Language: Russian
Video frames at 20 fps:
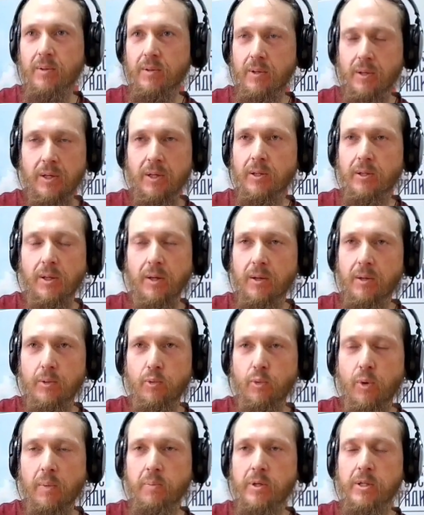каких-то
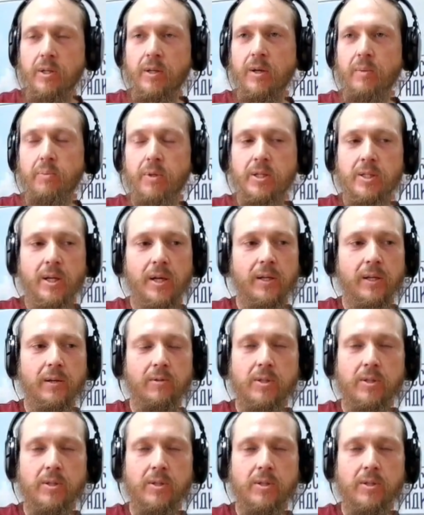рукописях и писаниях.